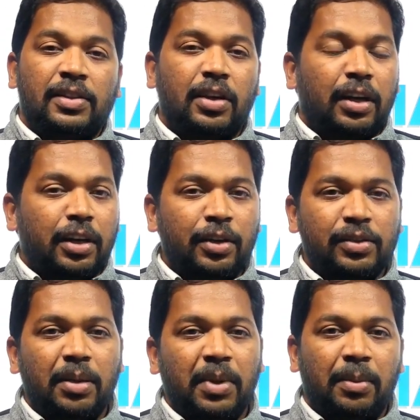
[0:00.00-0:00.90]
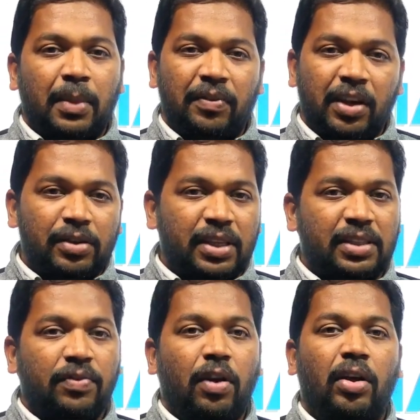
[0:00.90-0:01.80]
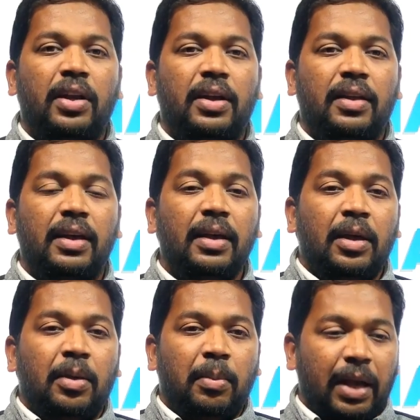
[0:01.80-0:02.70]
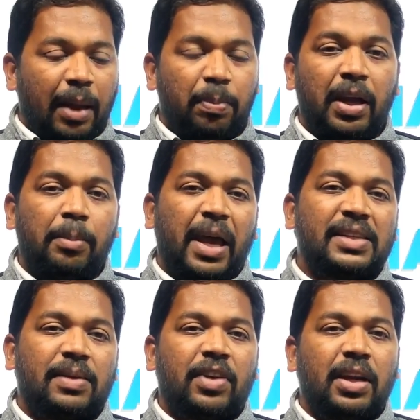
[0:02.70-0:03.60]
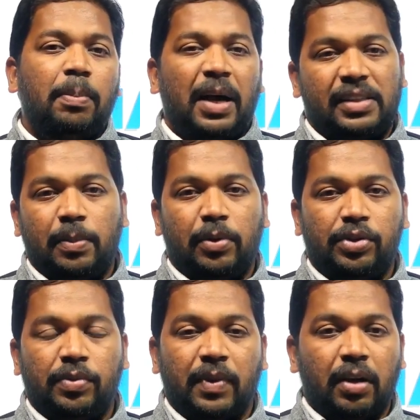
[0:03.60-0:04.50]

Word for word: సో కంటిన్యూస్ గా మీరు మా వీడియో సిరీస్ ఫాలో అయినట్టయితే మీరు హ్యాపీగా మ్యాథ్స్ అమ్మని పాస్ అయిపోవచ్చు